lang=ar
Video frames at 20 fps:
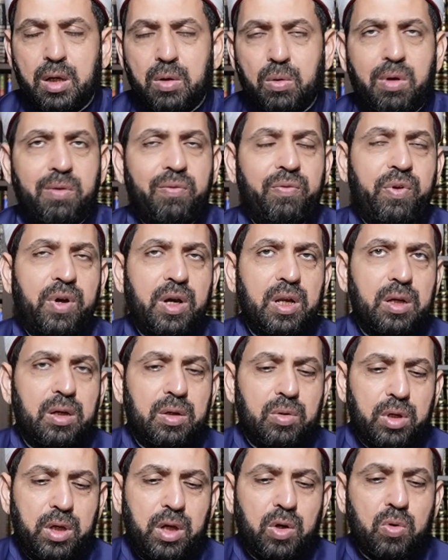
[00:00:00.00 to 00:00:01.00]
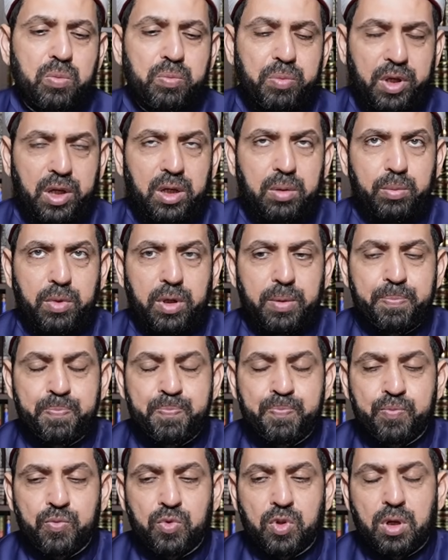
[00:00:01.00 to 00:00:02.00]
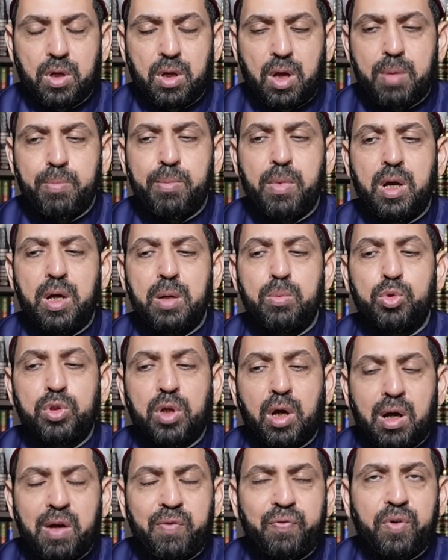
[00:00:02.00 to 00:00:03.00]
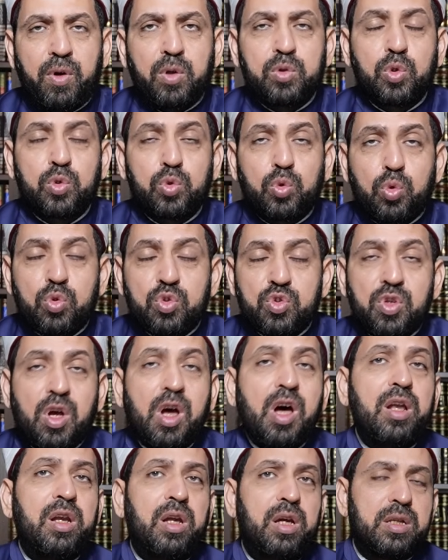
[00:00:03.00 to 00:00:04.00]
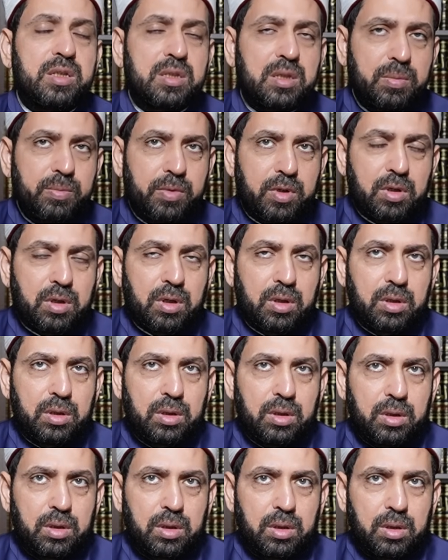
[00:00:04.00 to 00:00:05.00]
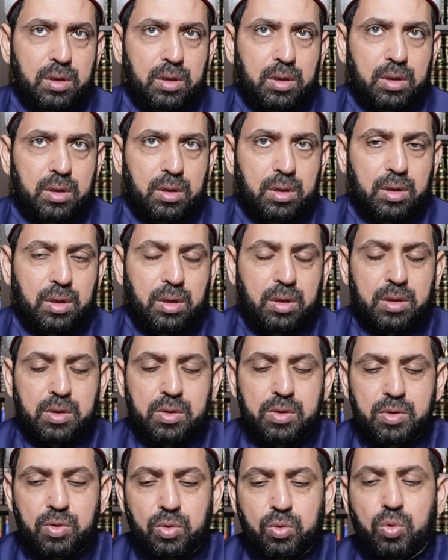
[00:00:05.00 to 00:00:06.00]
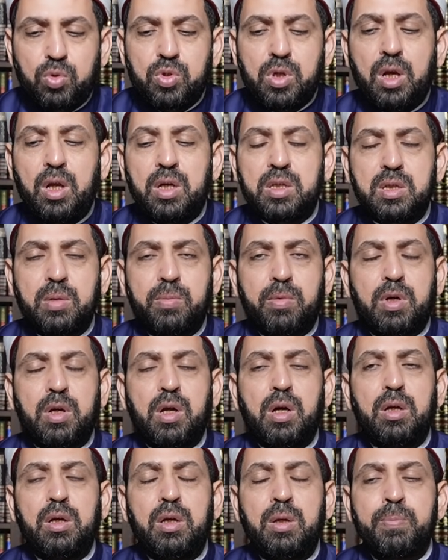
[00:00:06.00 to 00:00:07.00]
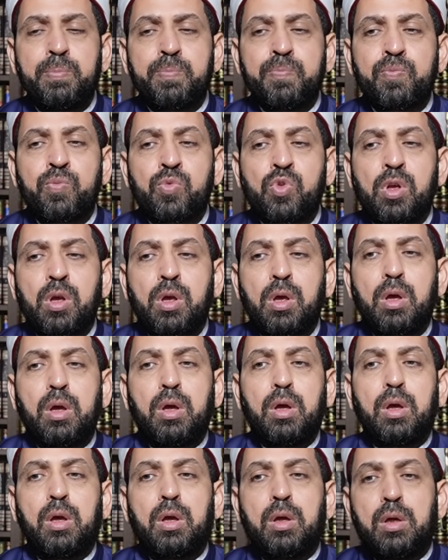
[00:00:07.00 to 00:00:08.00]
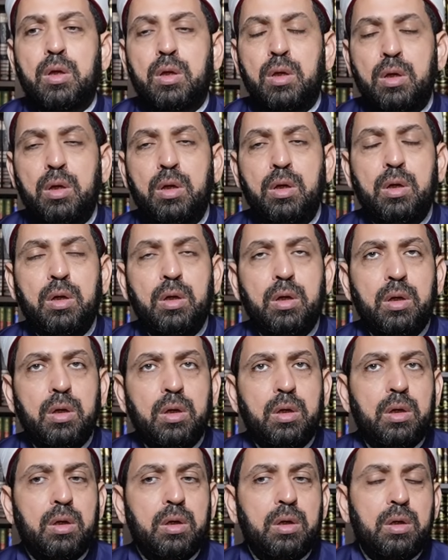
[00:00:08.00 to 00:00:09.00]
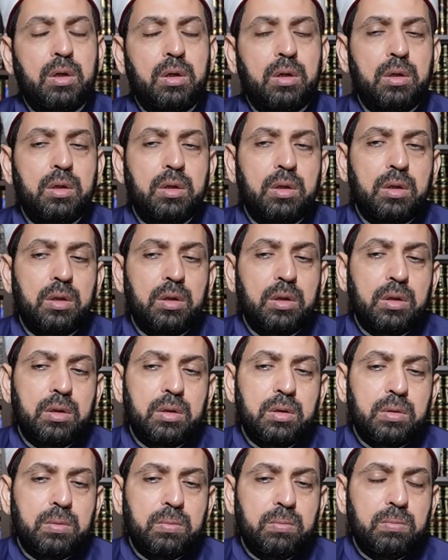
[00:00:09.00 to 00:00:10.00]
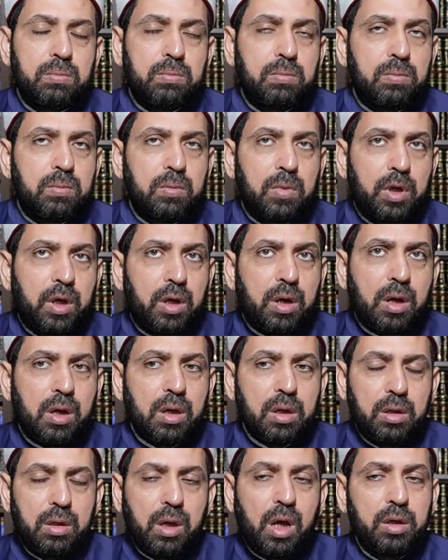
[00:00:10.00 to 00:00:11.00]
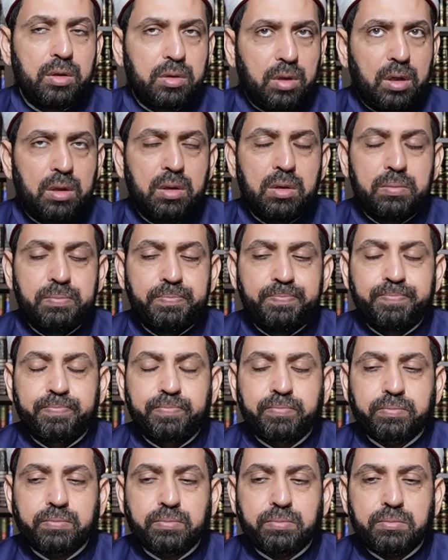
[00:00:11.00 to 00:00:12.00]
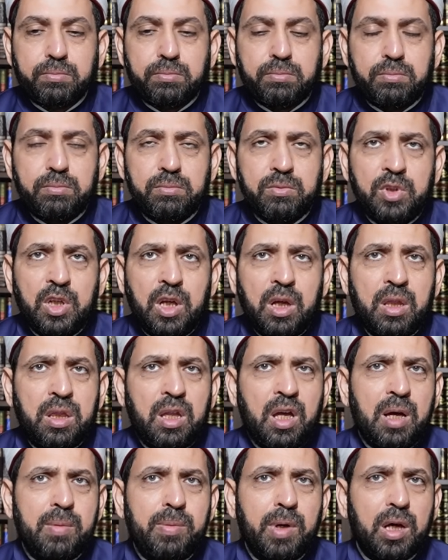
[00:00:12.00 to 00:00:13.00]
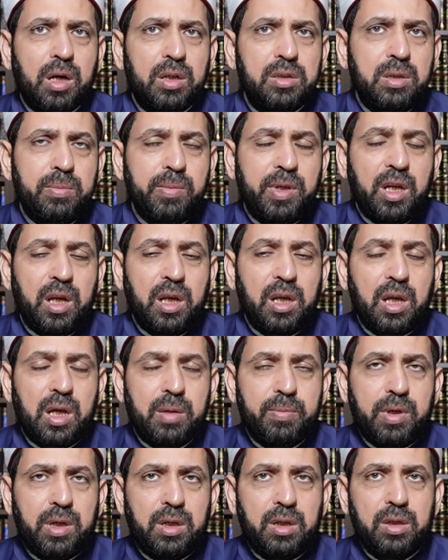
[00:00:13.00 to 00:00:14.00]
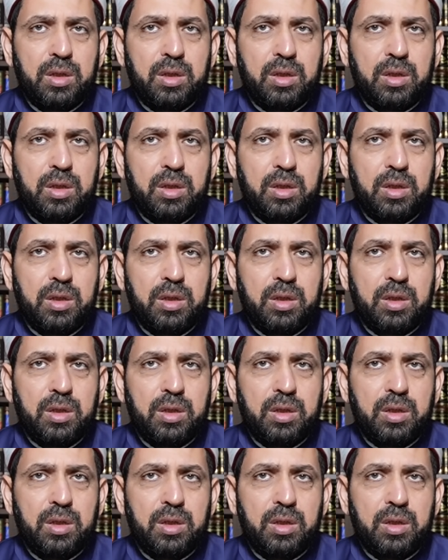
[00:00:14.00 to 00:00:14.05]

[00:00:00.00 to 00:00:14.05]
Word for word: وينفعنا وإياكم بعلمه أما المتوفى الدكتور صالح السمرائي الدكتور صالح السمرائي آه عراقي أيضا ذهب قديما إلى اليابان